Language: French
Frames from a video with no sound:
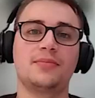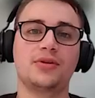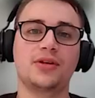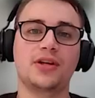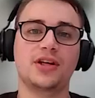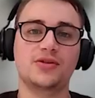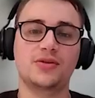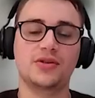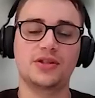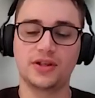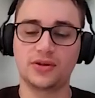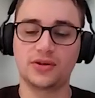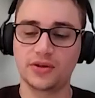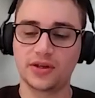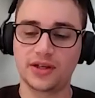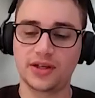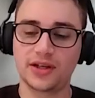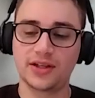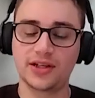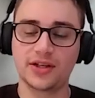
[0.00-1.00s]
poutre à soutirant
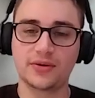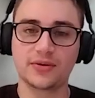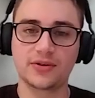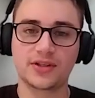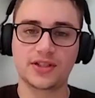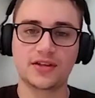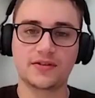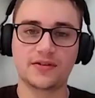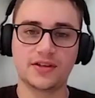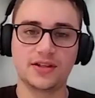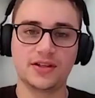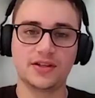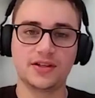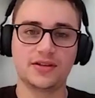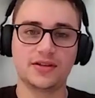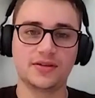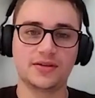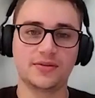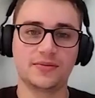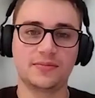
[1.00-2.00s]
qui a été conservée
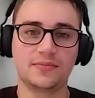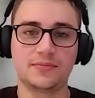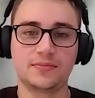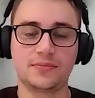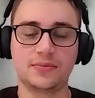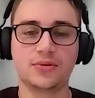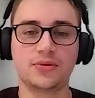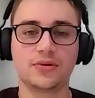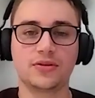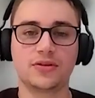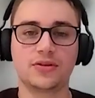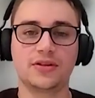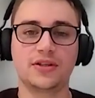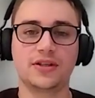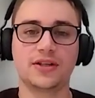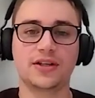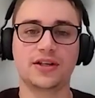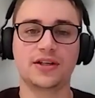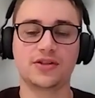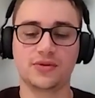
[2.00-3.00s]
pour
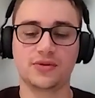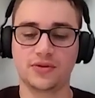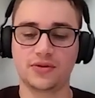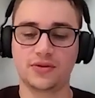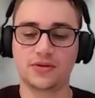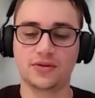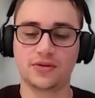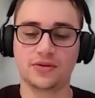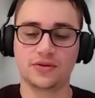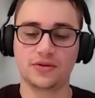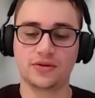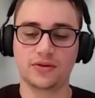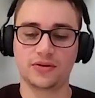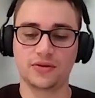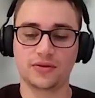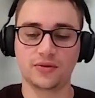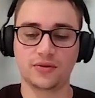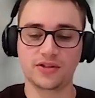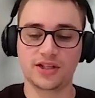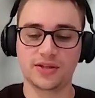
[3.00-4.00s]
des raisons de
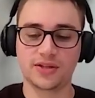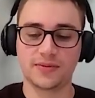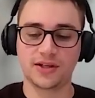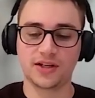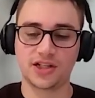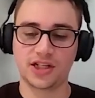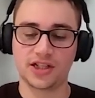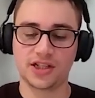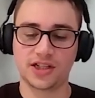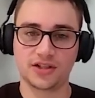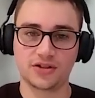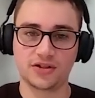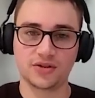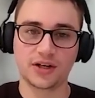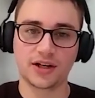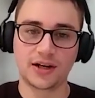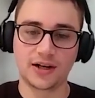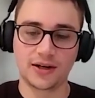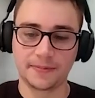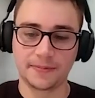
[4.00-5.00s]
concept
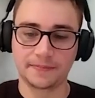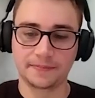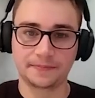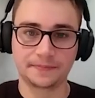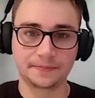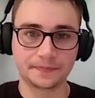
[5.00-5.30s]
architectural.